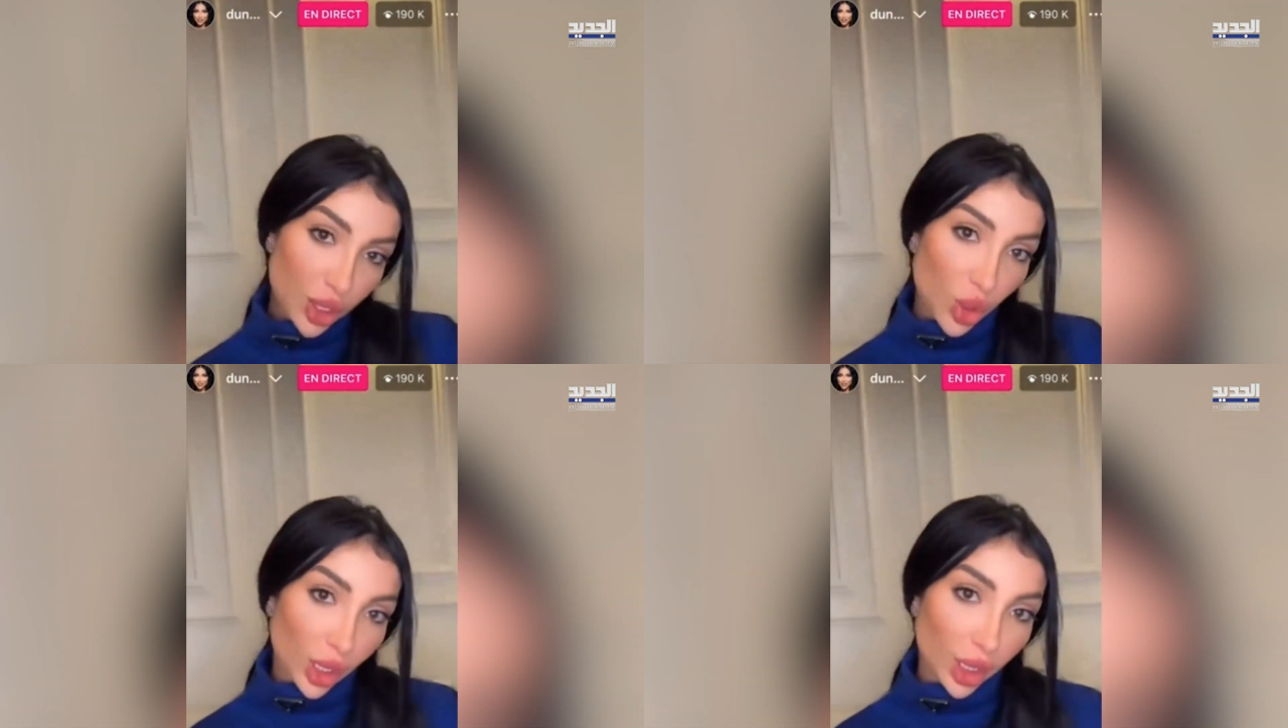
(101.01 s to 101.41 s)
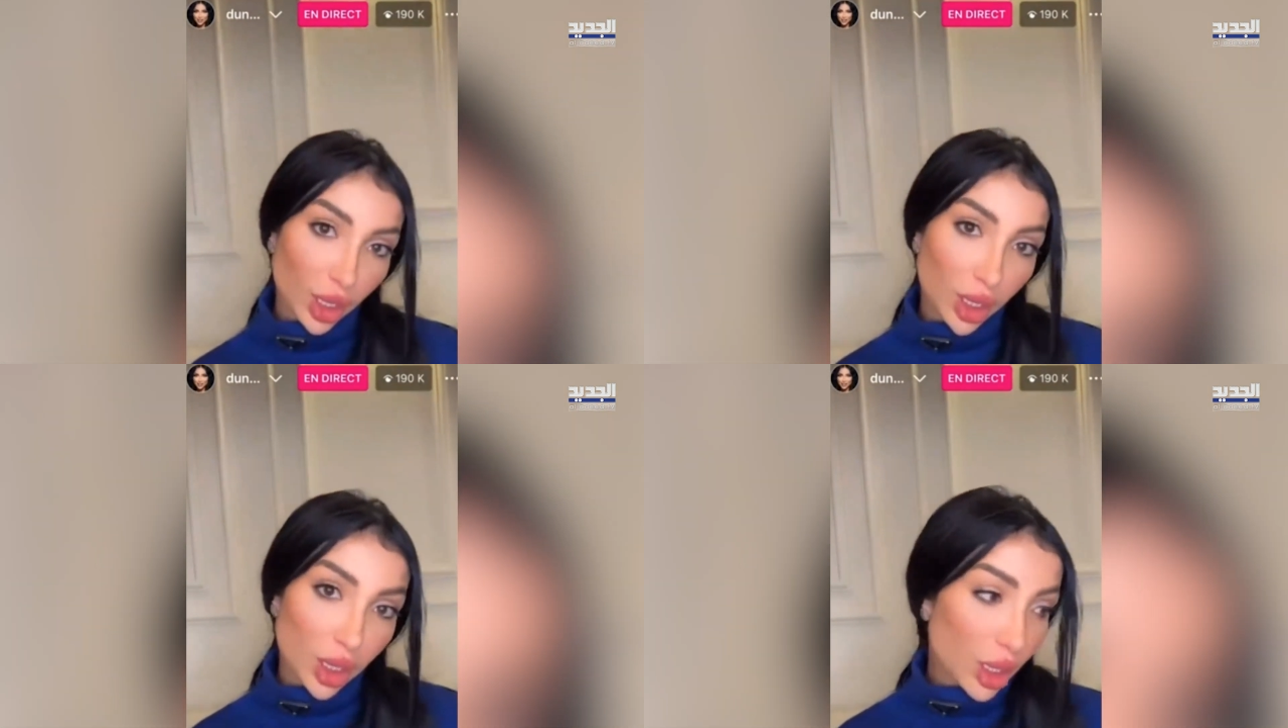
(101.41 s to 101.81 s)
ستوري
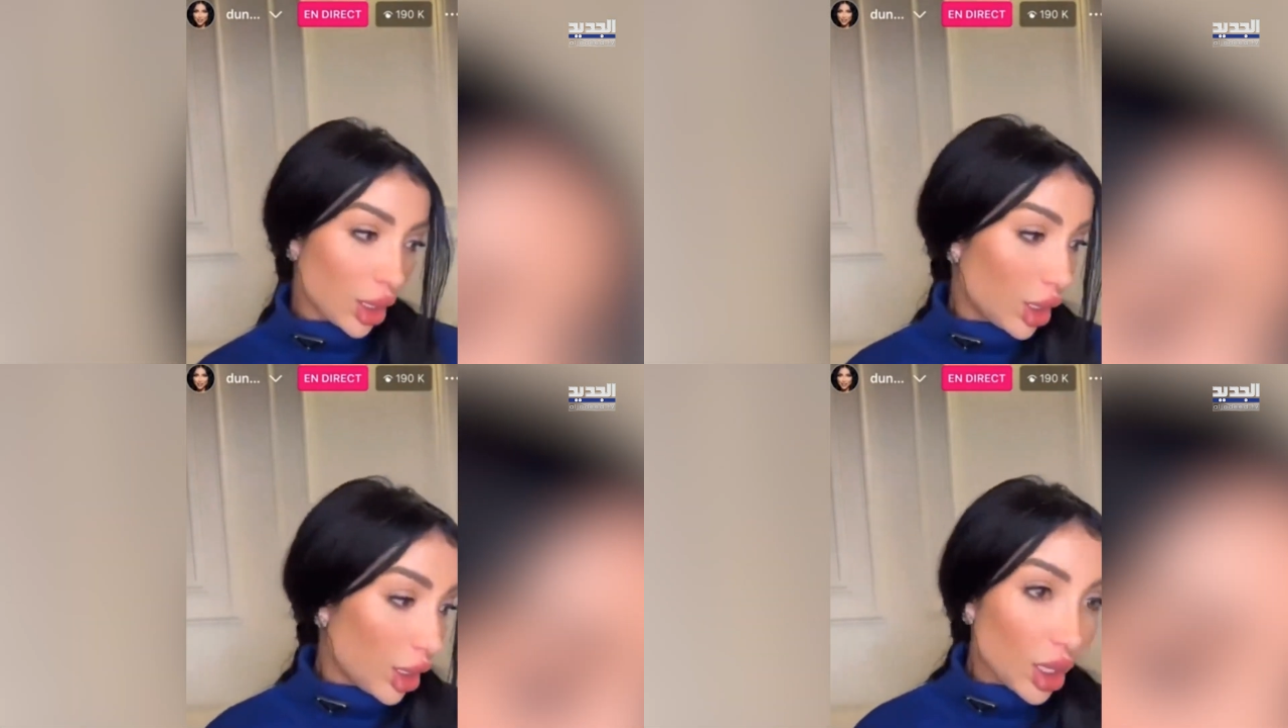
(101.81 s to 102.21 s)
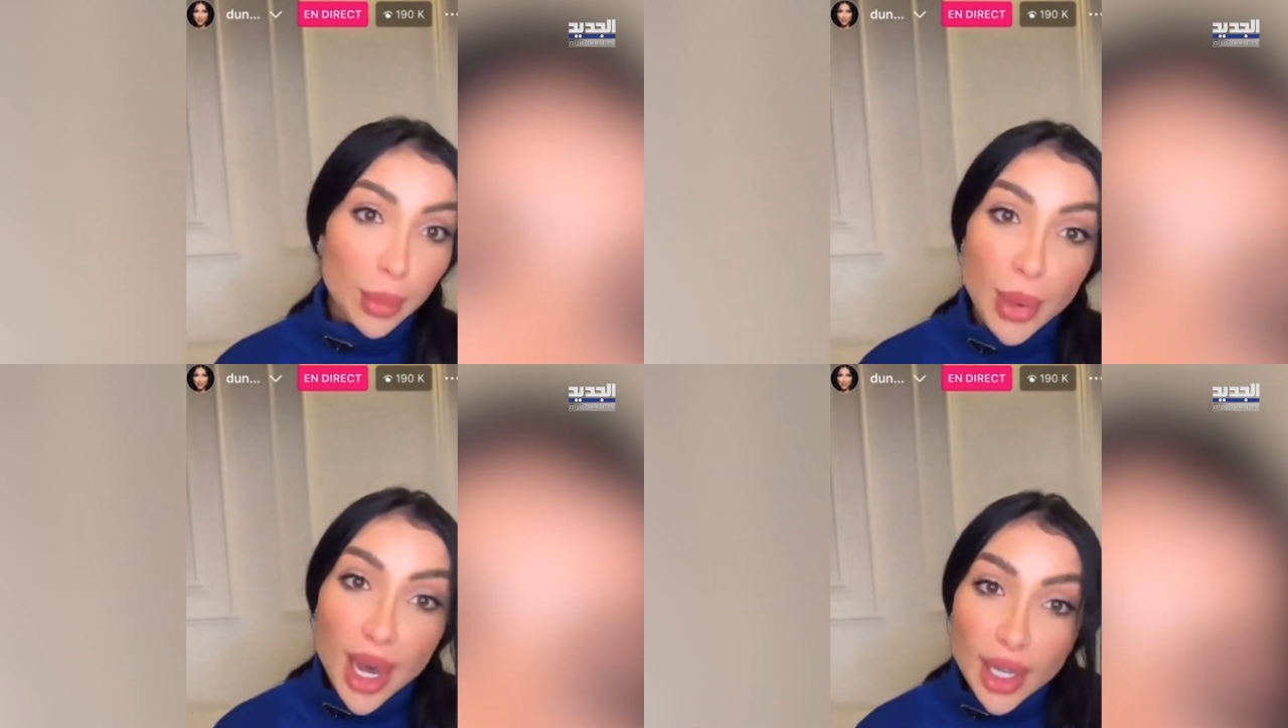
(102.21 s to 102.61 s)

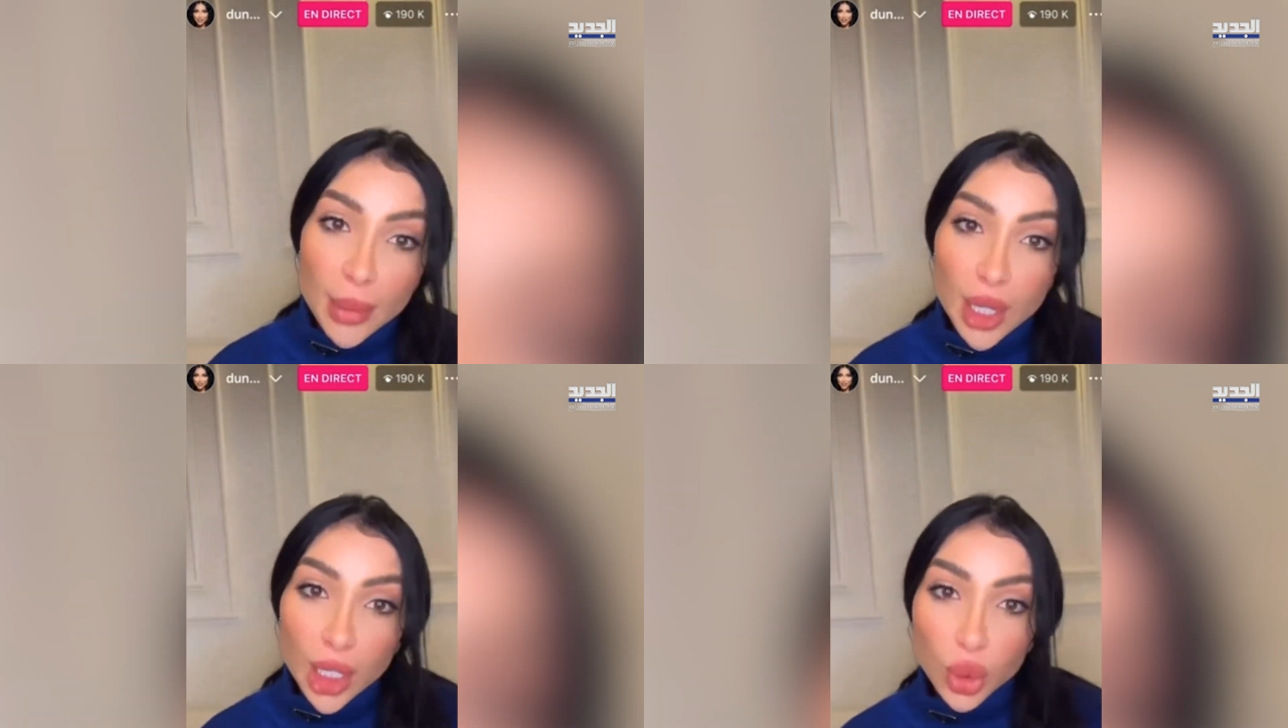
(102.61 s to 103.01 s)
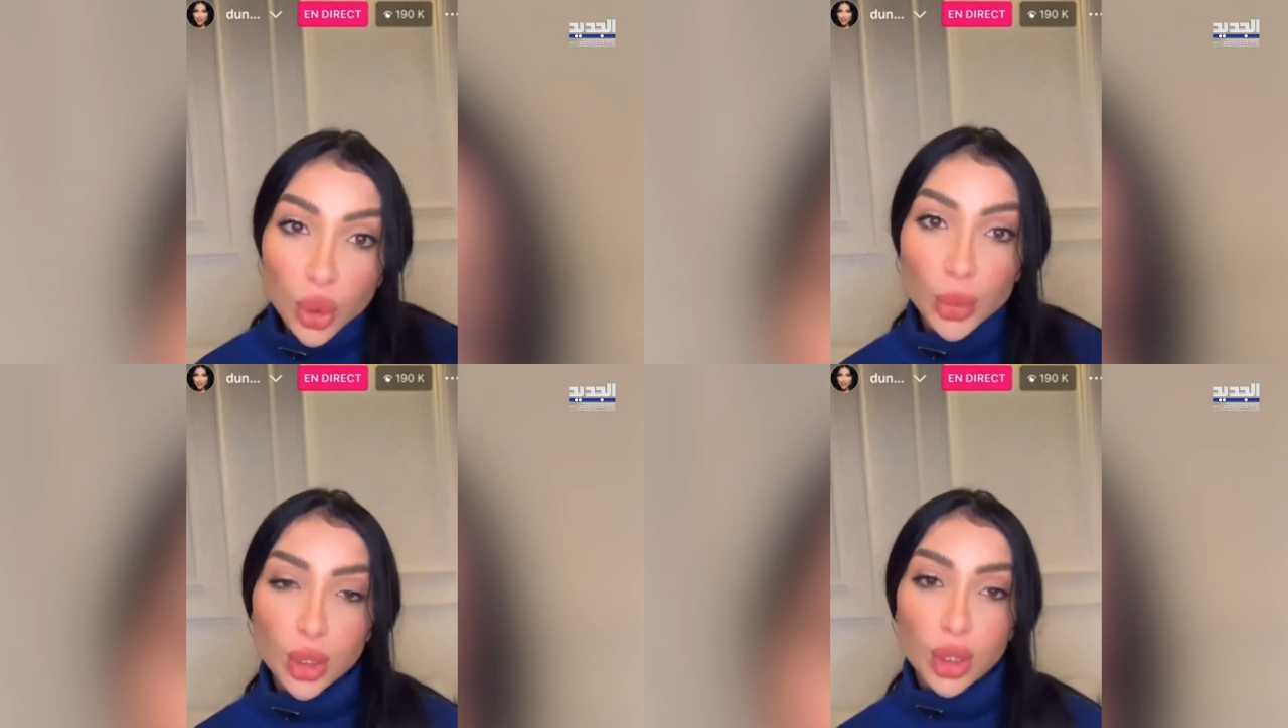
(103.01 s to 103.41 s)
بركة من الكذوب